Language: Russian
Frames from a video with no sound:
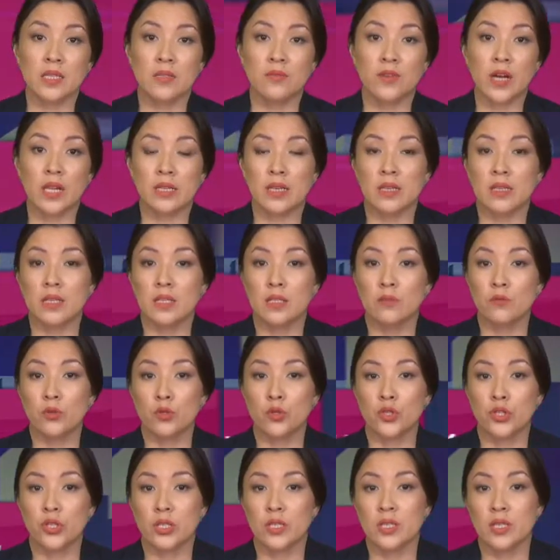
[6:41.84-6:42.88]
свалки на
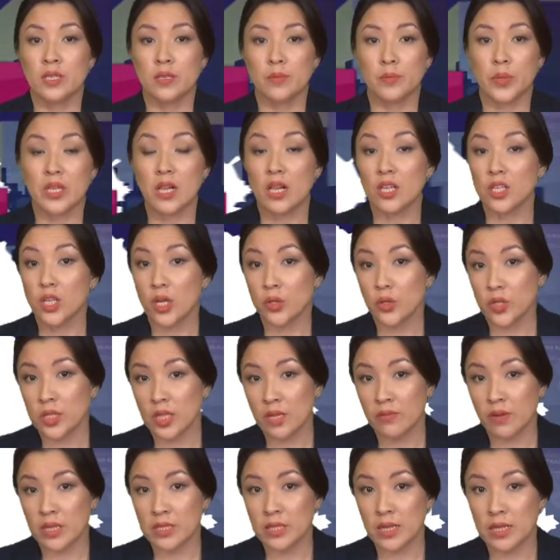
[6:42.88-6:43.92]
сегодняшний день продолжают
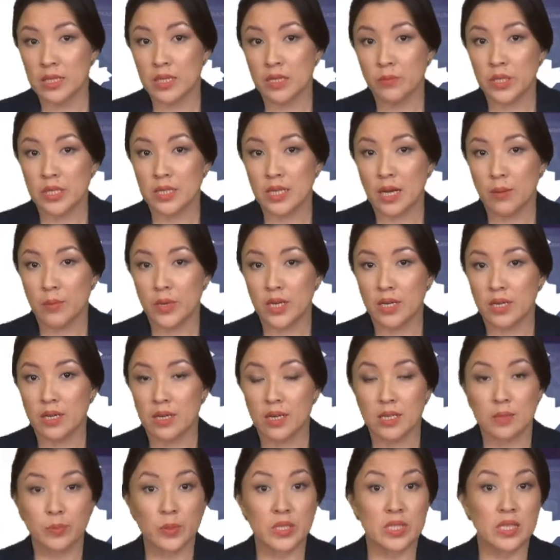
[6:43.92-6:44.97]
оставаться одним из самых
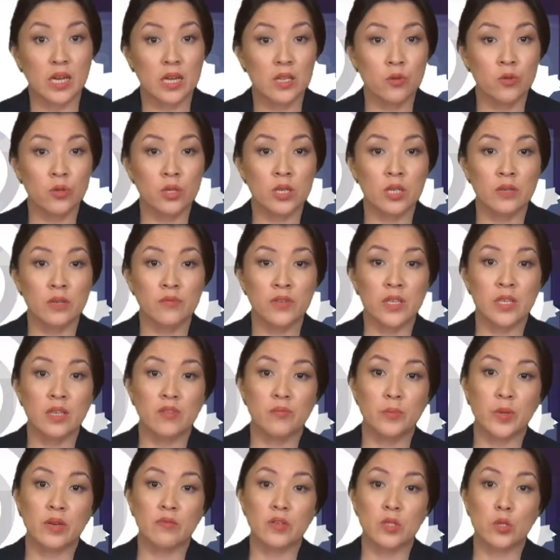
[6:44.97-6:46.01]
распространенных видов
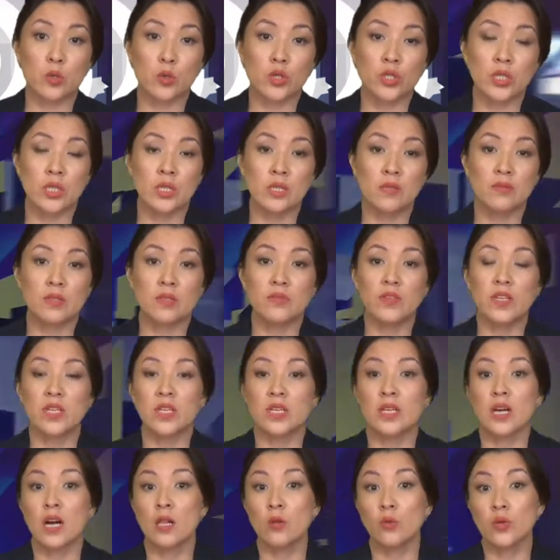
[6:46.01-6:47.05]
правонарушений в сфере
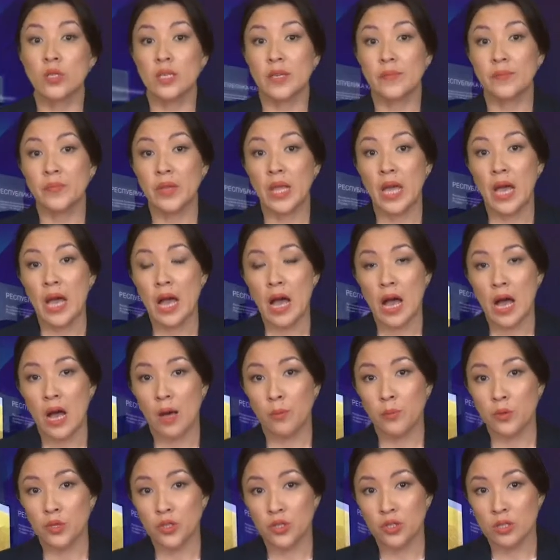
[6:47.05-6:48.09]
экологии.
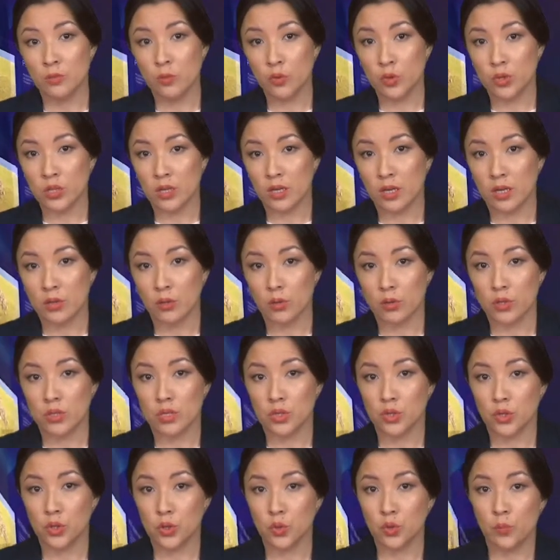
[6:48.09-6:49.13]
Обычный мусор, который
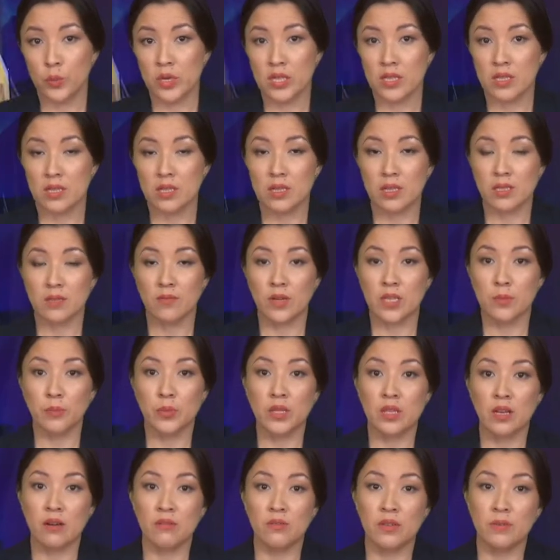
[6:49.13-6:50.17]
зачастую принято называть
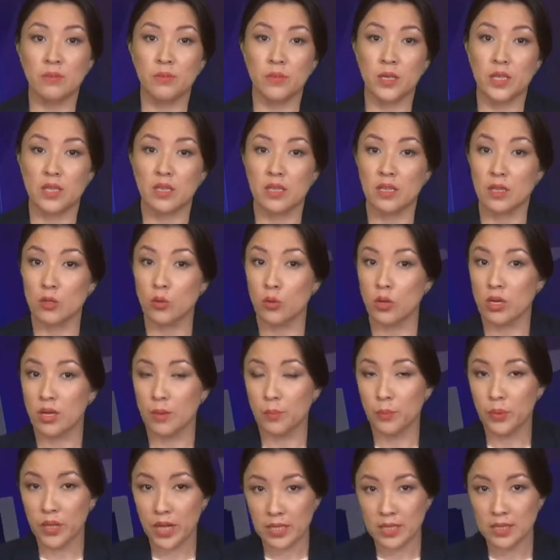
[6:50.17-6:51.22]
бытовым, это не только
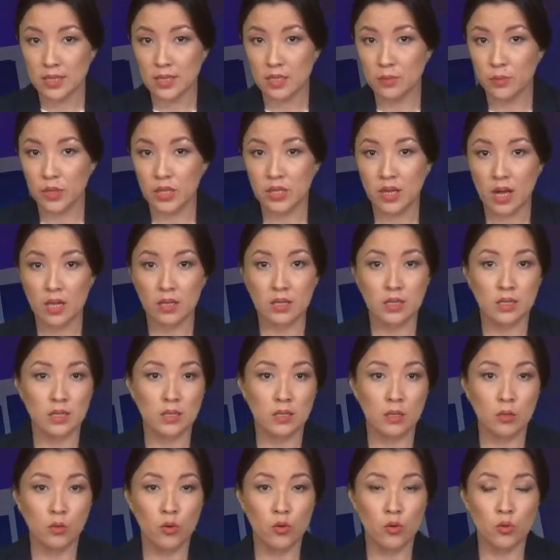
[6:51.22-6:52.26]
пластик, металл и
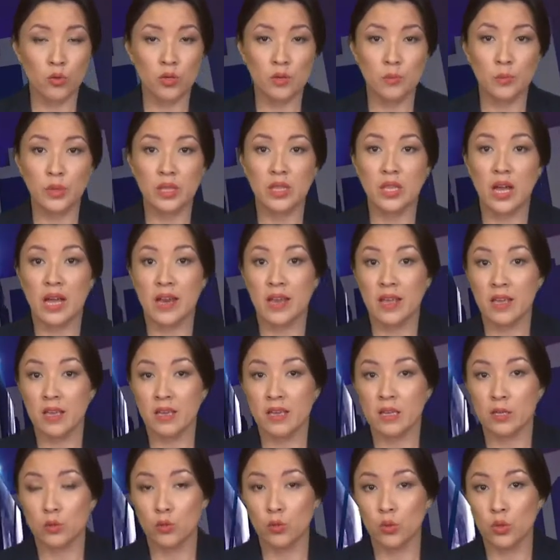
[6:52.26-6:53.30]
стекло, но и
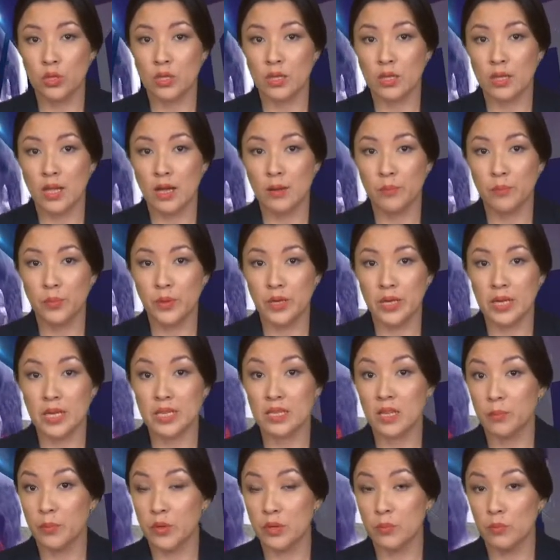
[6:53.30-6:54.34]
батарейки, ртутные лампы,
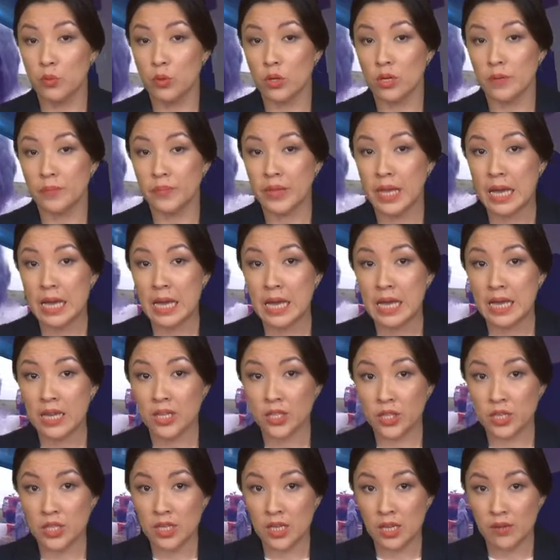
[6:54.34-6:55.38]
электроприборы.
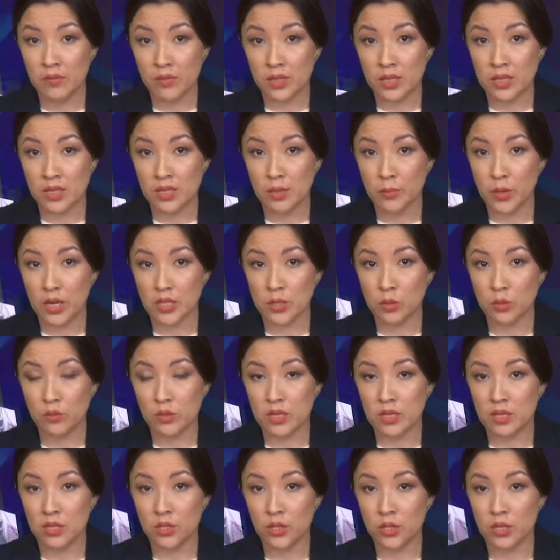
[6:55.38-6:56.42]
Ежедневно
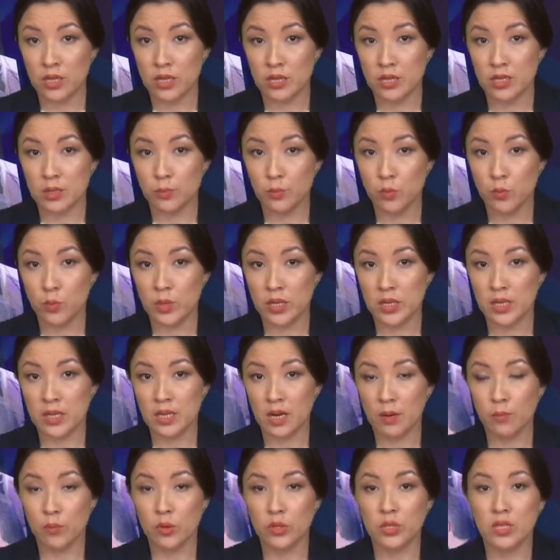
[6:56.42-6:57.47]
недобросовестные жители республики и
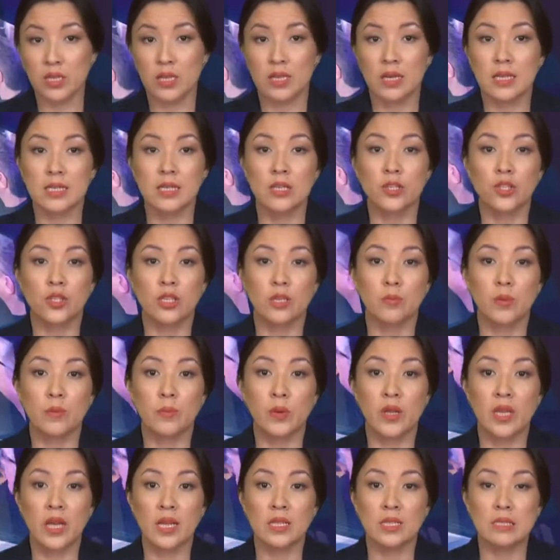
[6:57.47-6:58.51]
работники различных
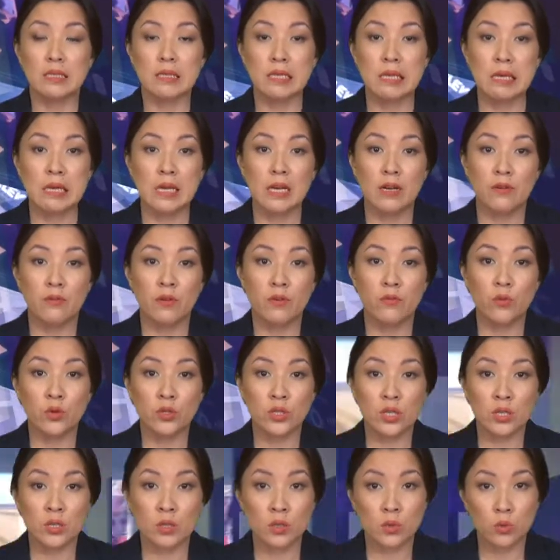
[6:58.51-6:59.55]
предприятий
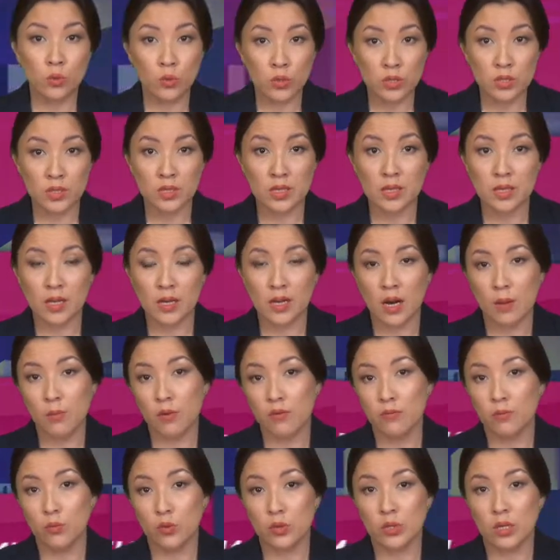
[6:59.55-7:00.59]
вывозят сотни
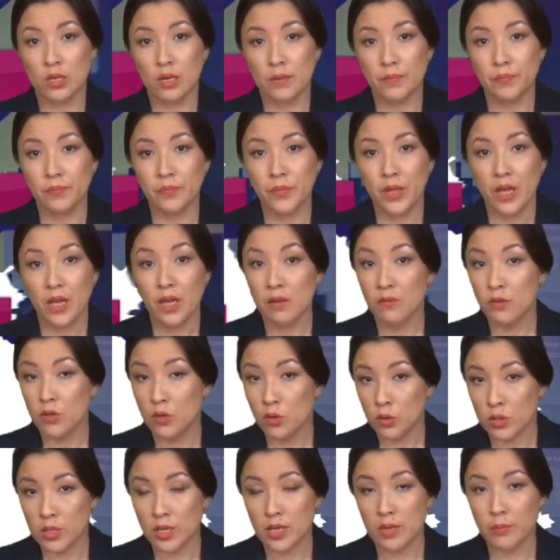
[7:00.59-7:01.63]
килограммов мусора.
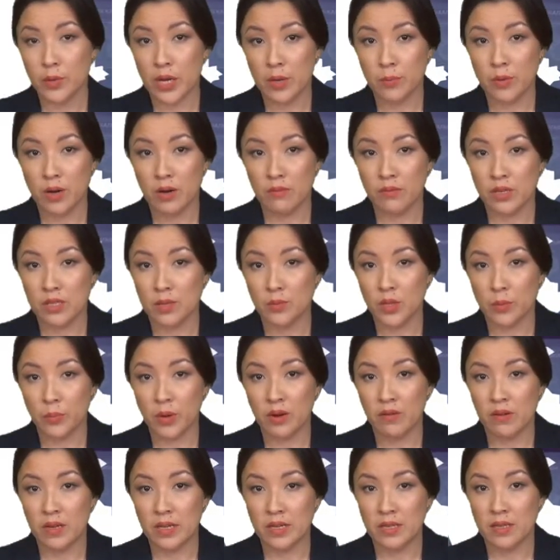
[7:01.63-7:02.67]
Ведется ли борьба в этом
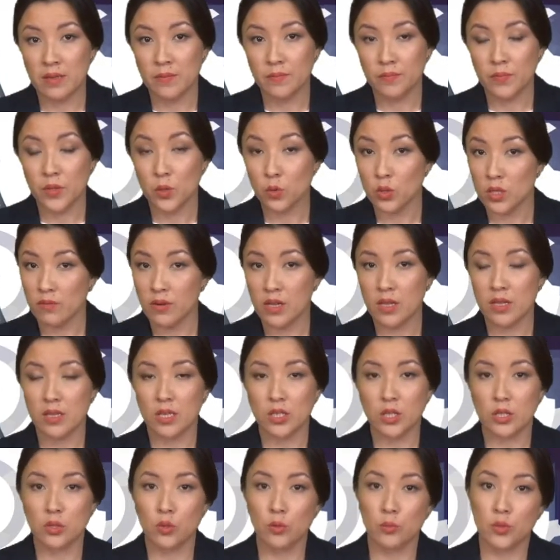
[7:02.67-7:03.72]
направлении, узнавала
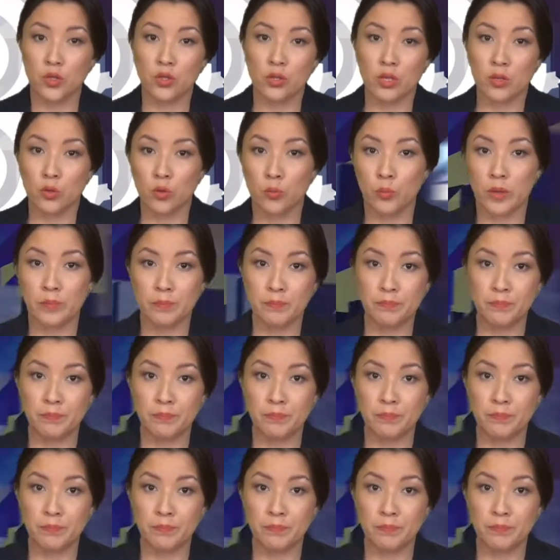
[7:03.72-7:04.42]
наша съемочная группа.